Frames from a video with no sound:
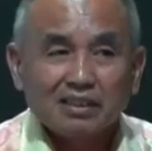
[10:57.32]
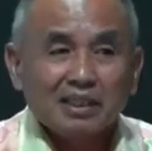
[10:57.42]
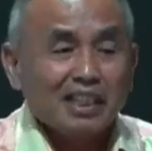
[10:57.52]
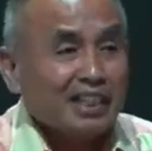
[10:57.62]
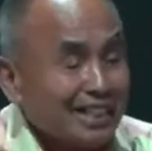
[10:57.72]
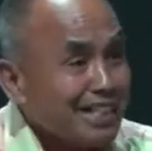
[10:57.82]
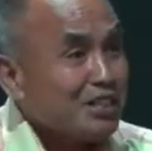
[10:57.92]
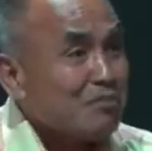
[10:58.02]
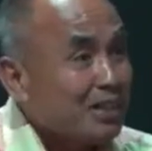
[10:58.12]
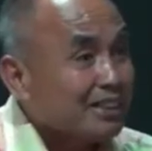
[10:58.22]
Iyan yung
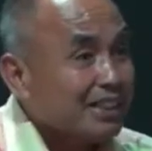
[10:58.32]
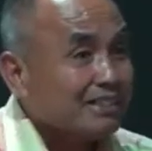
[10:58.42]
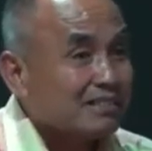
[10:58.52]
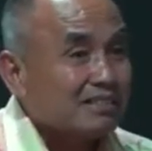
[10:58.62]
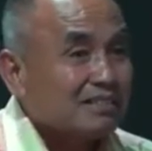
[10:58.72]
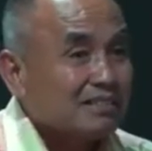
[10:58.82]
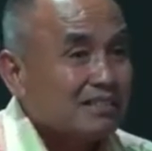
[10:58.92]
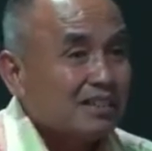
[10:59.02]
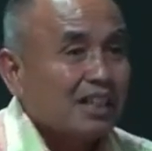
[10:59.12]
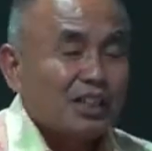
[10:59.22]
mandate,
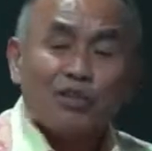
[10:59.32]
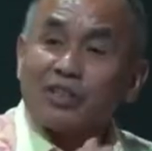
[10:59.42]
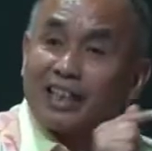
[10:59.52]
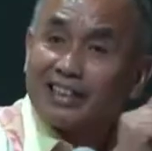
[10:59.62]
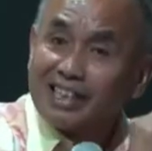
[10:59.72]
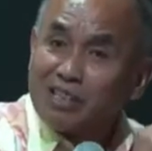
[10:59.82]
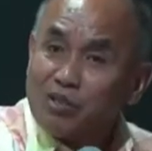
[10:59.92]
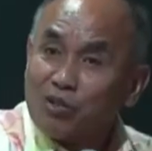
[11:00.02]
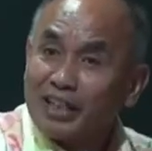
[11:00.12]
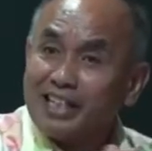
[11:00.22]
yung kanyang
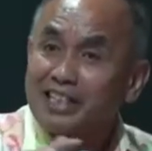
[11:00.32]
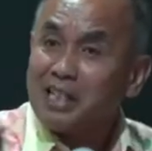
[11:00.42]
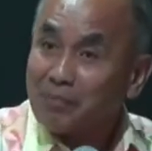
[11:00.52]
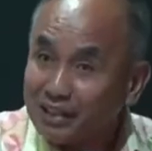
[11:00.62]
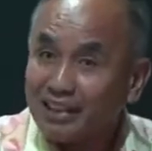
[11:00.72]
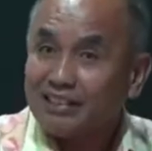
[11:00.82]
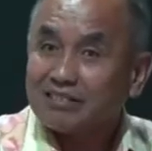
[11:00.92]
huling habilin.